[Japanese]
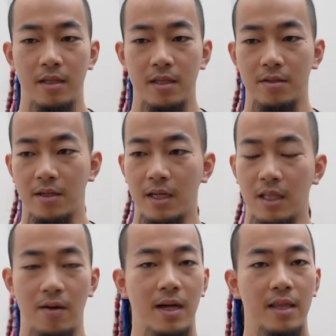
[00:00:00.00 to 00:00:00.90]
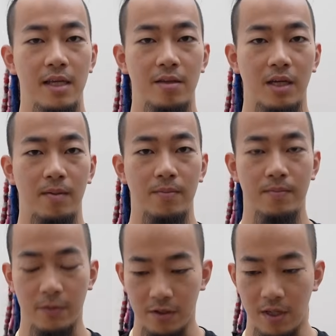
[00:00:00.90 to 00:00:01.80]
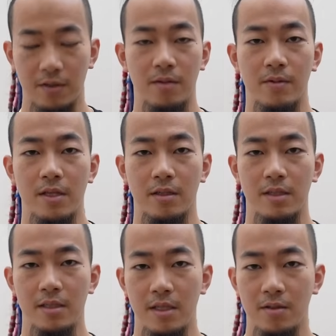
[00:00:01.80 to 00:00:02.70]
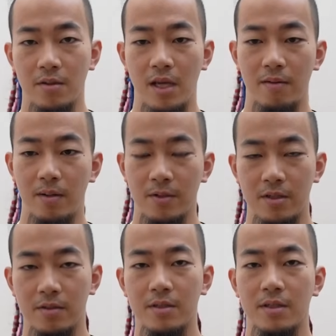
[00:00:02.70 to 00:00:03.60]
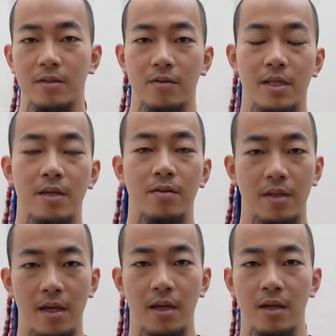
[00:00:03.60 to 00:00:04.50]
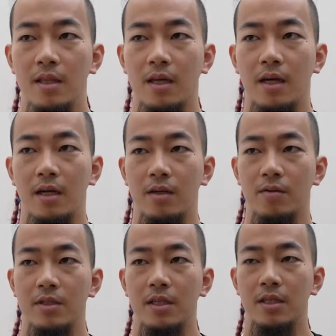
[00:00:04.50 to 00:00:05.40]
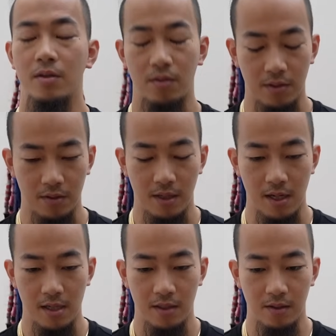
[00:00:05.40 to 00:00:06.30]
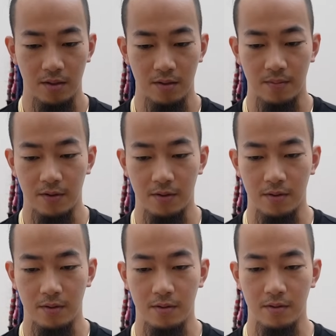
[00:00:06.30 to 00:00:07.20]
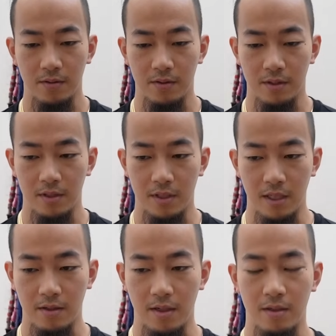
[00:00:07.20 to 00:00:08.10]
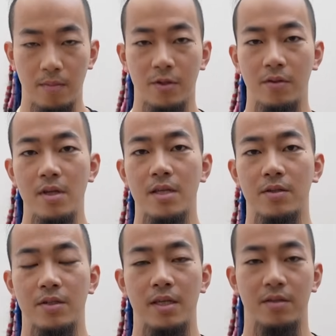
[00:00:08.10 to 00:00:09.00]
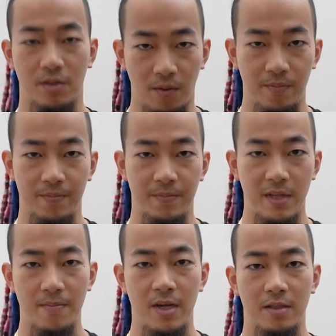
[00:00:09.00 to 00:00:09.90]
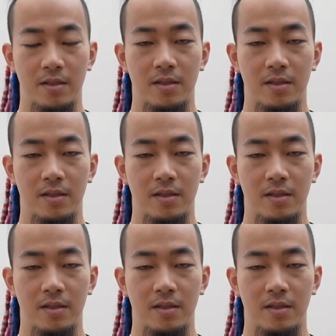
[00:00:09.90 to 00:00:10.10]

で、作り方わかんないとかもちろんあると思うんですけど、全然その辺はもちろんすぐ教えるので、だから欲しい人というか、応募してくれるのもトレーニングしてる人。で、まあ、